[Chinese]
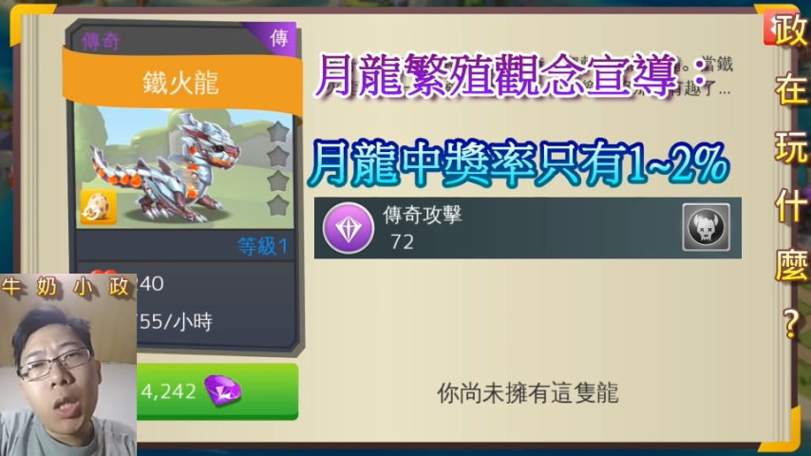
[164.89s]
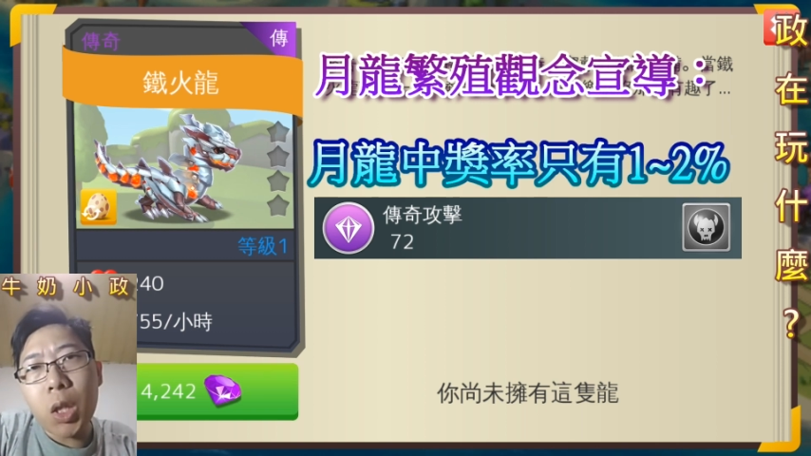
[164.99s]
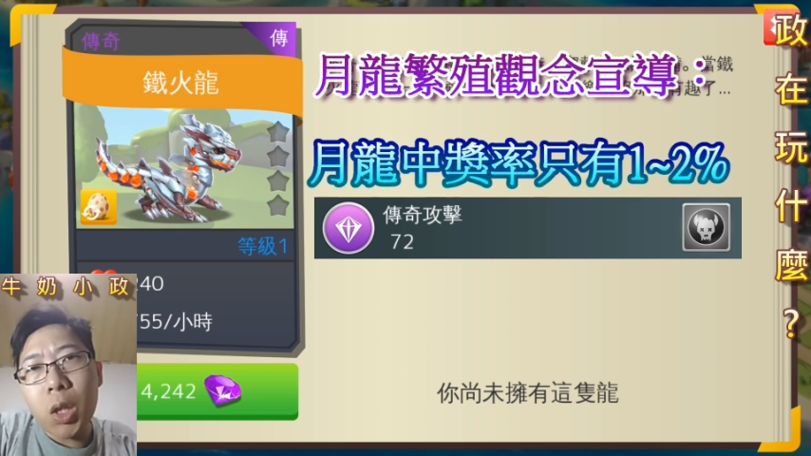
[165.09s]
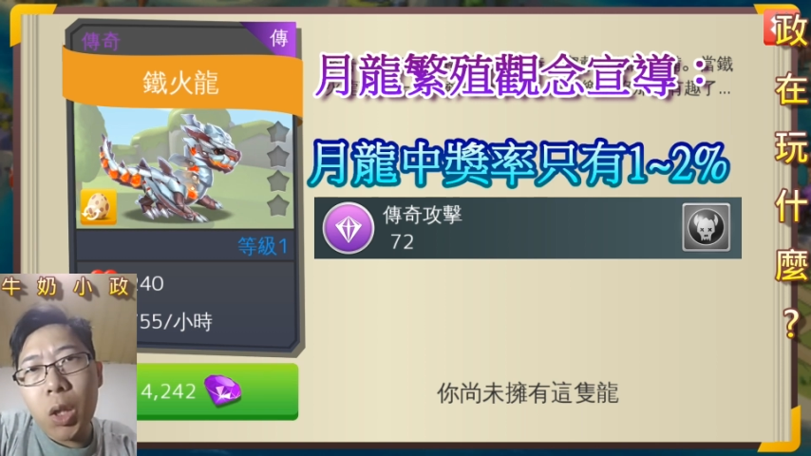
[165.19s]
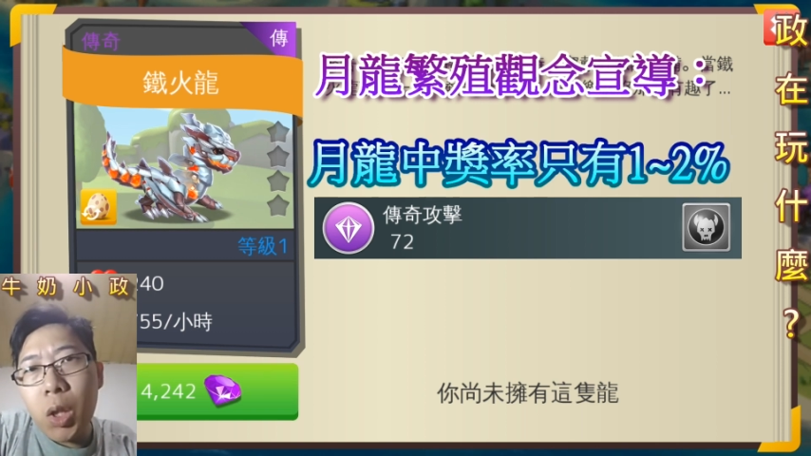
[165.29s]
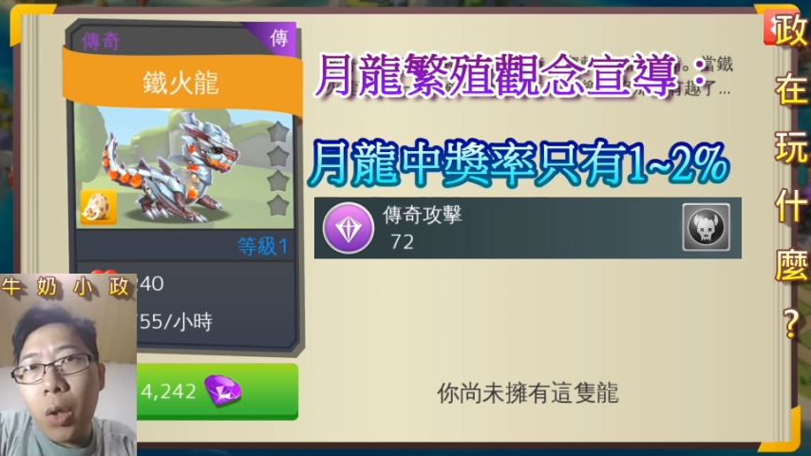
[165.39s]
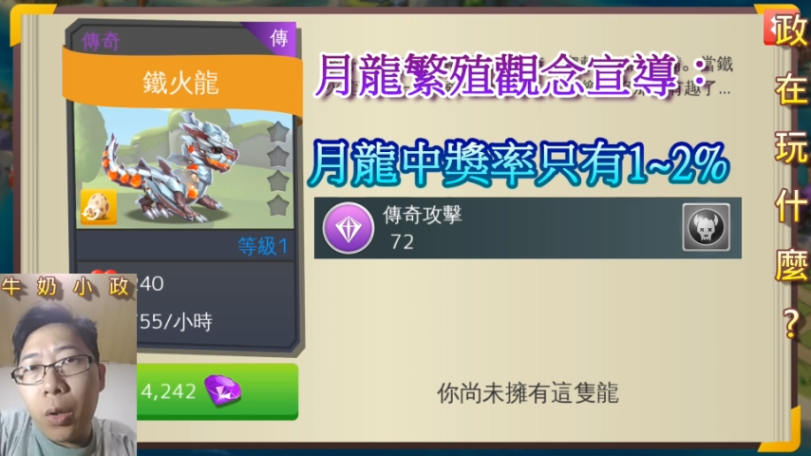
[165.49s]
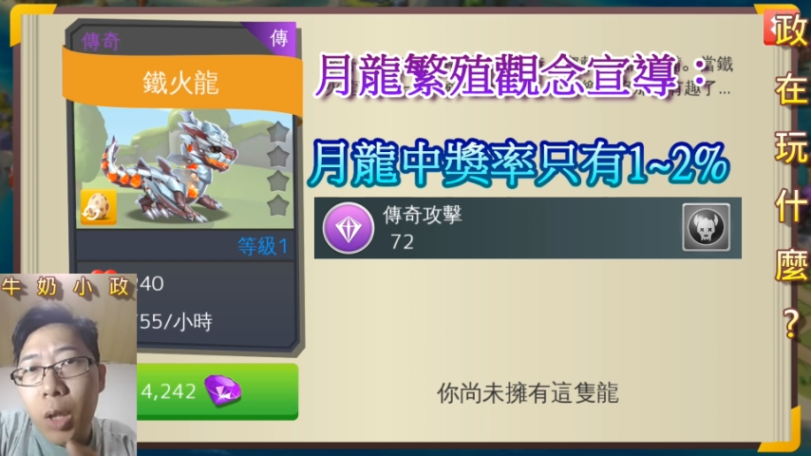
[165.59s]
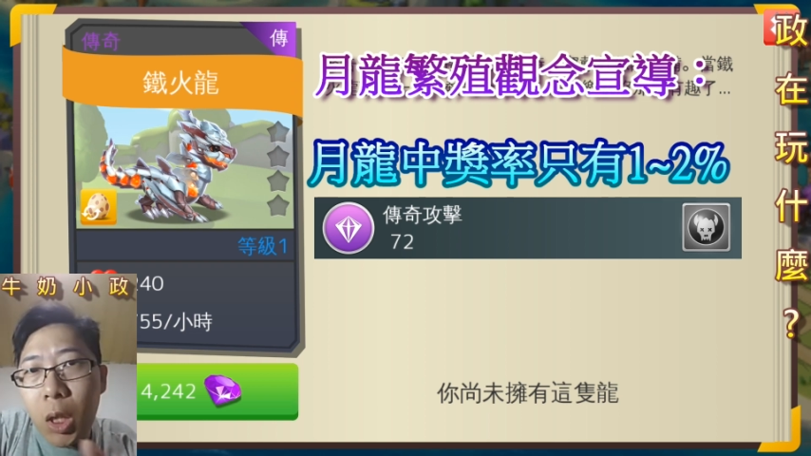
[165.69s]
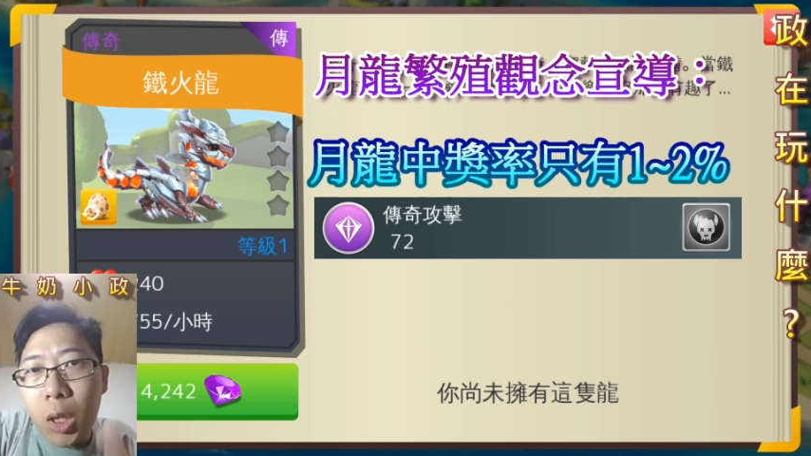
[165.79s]
只
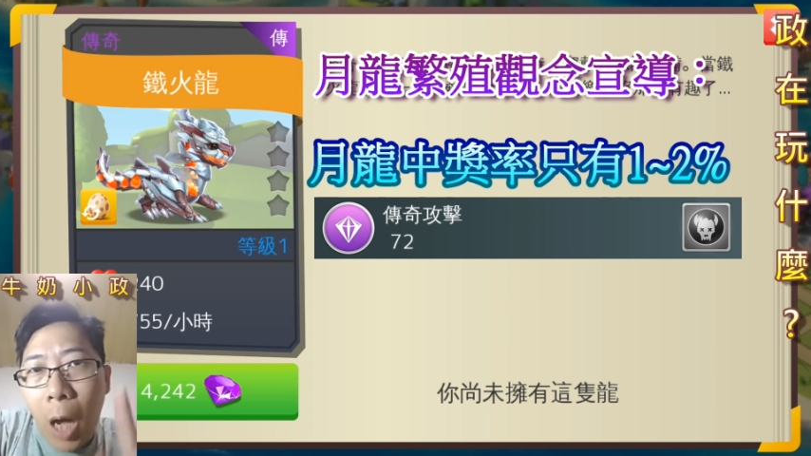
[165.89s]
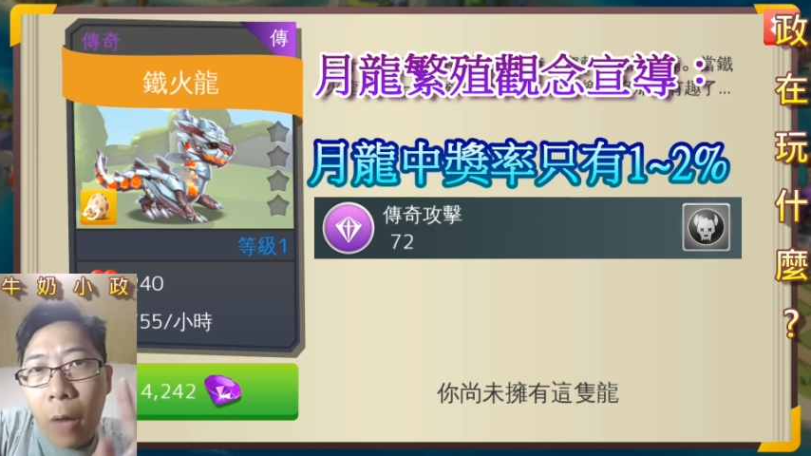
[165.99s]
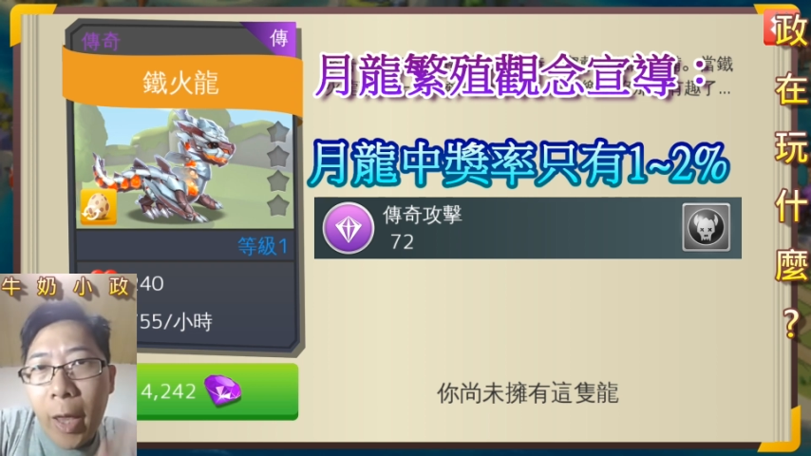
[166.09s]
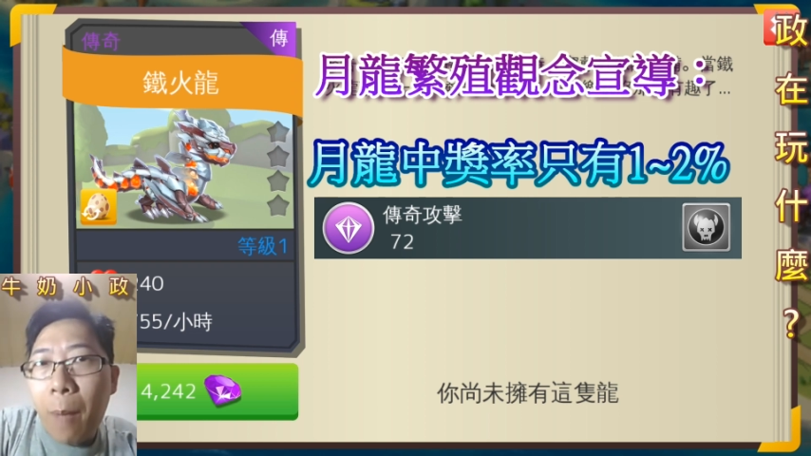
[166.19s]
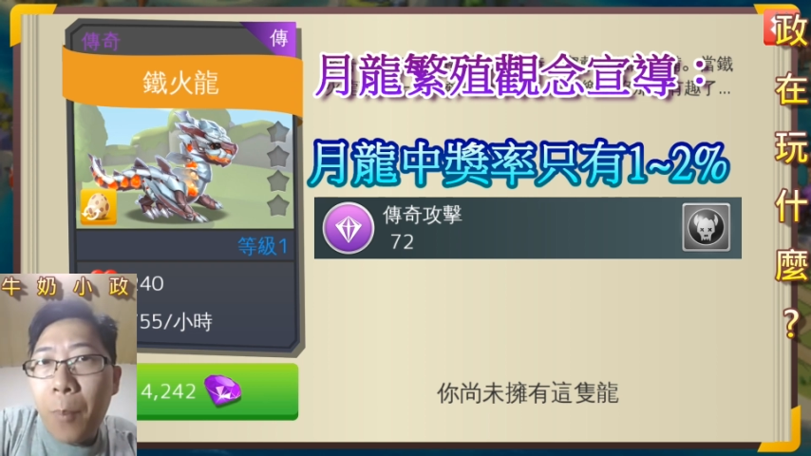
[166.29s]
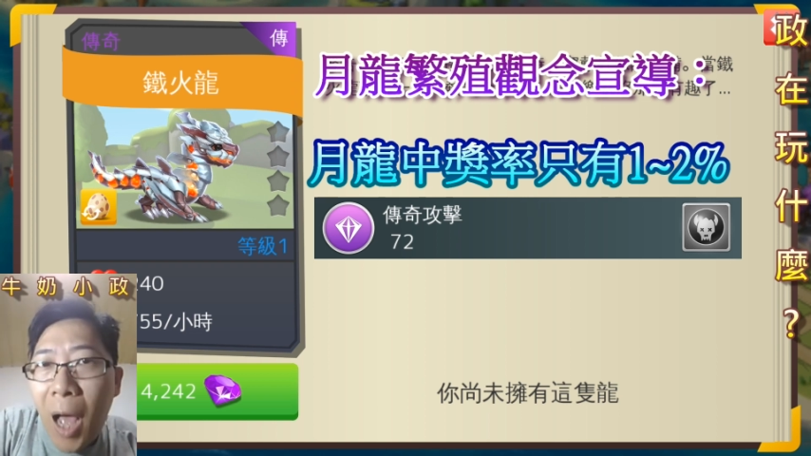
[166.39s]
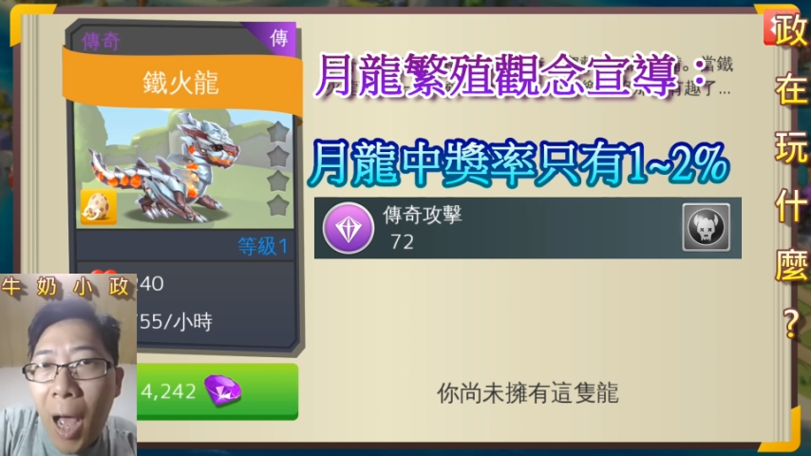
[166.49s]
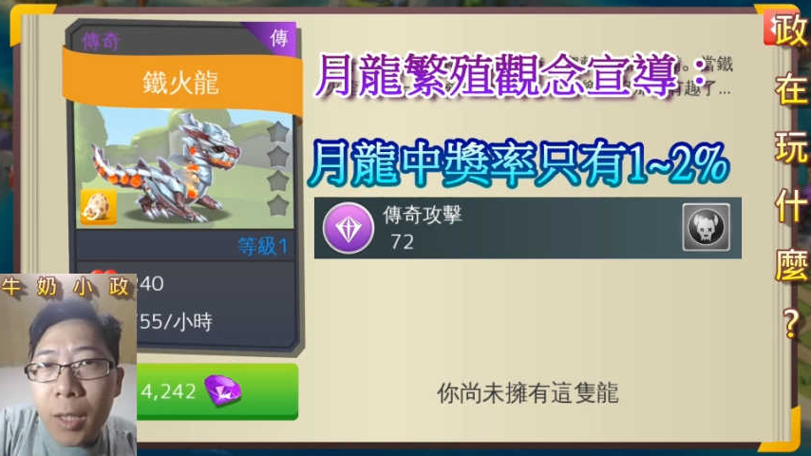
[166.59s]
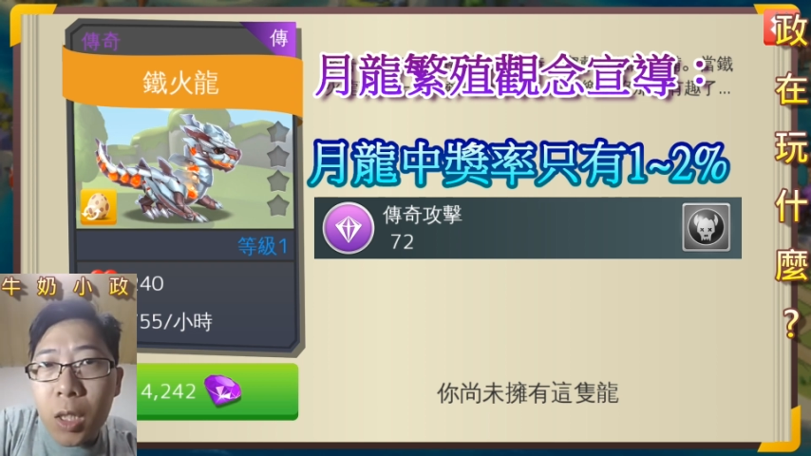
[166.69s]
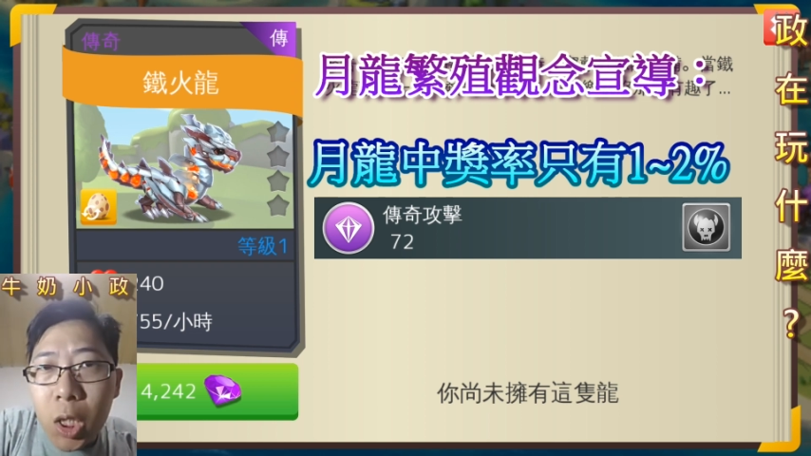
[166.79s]
有一到两
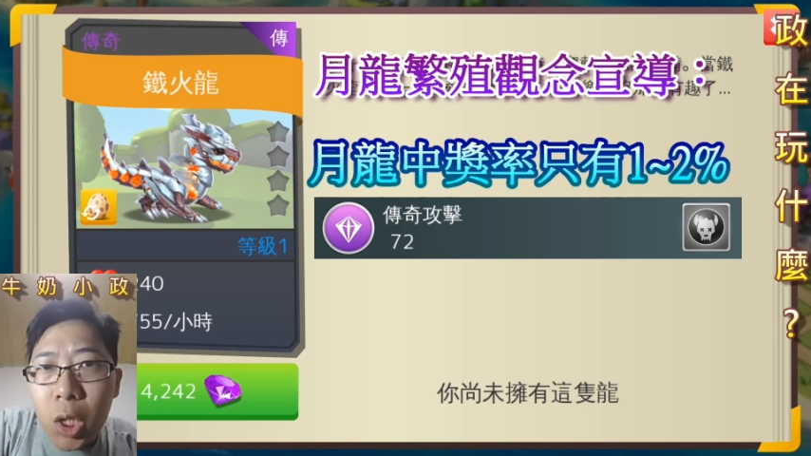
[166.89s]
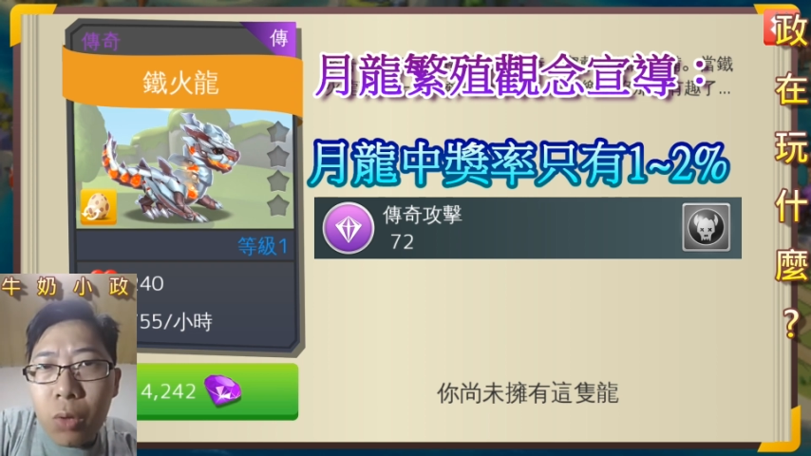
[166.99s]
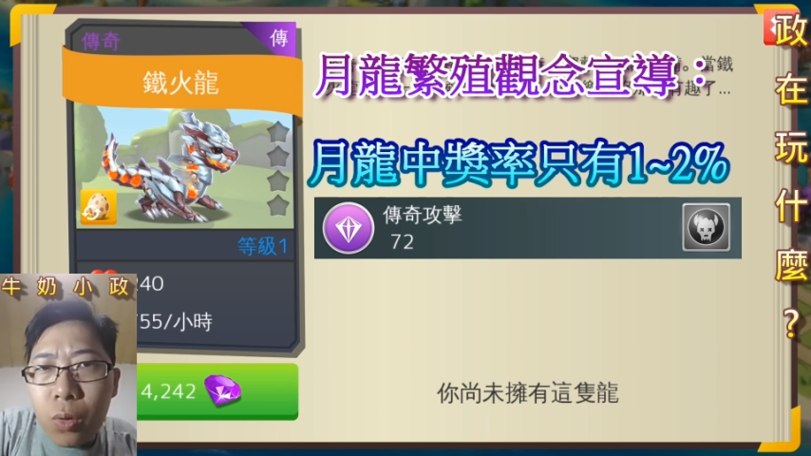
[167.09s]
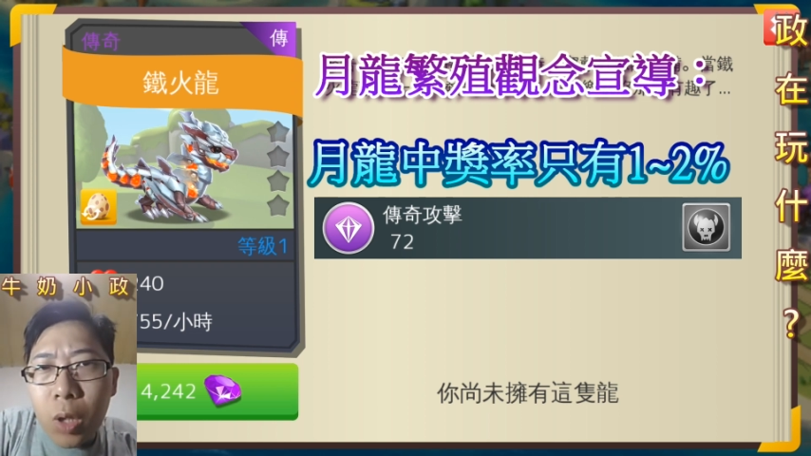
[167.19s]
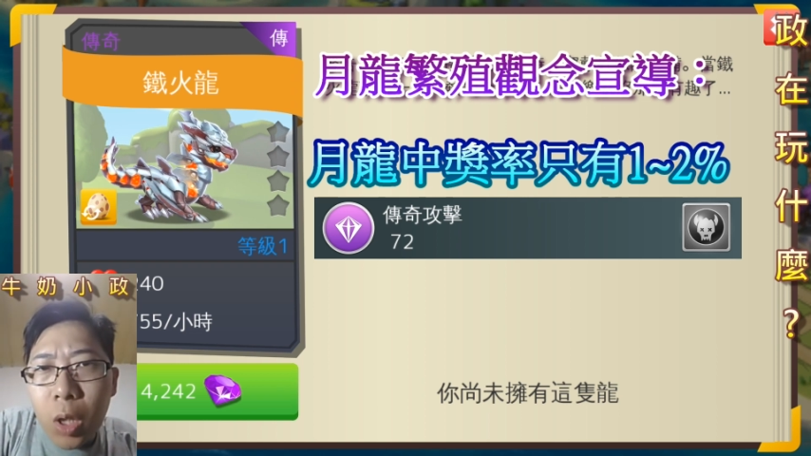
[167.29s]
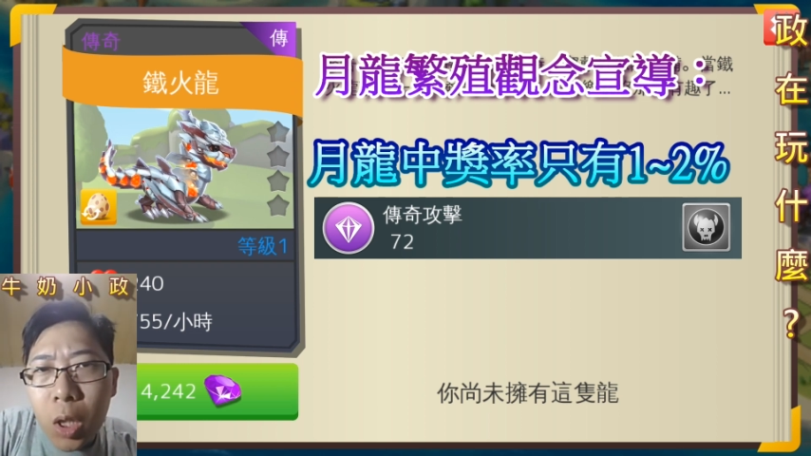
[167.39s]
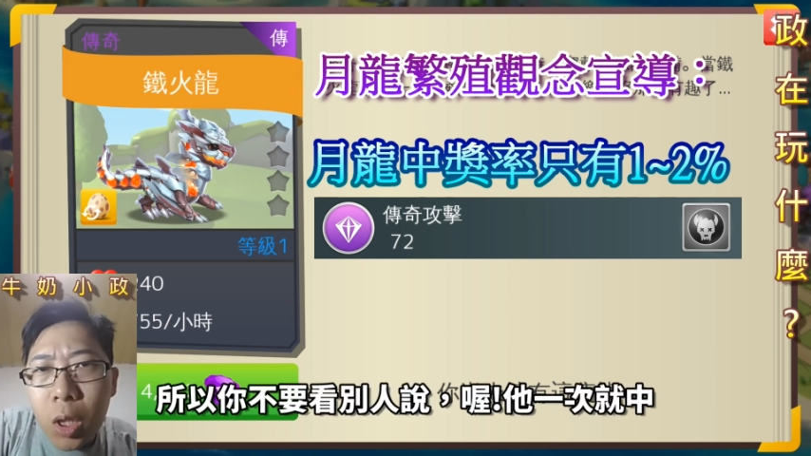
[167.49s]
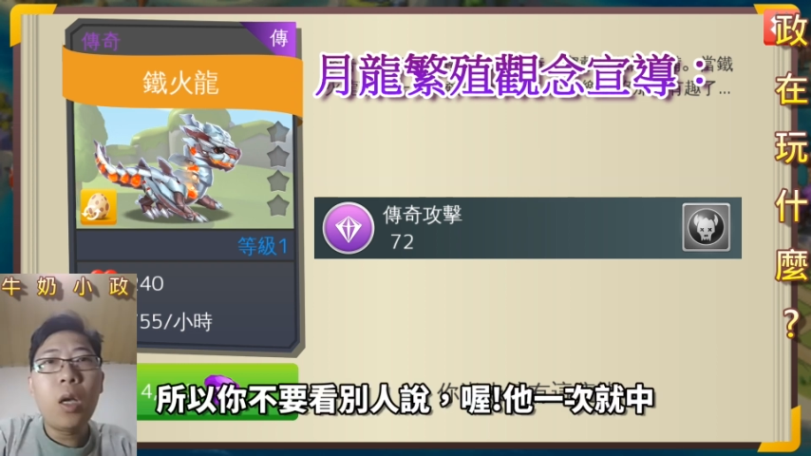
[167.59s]
趴的几率而已。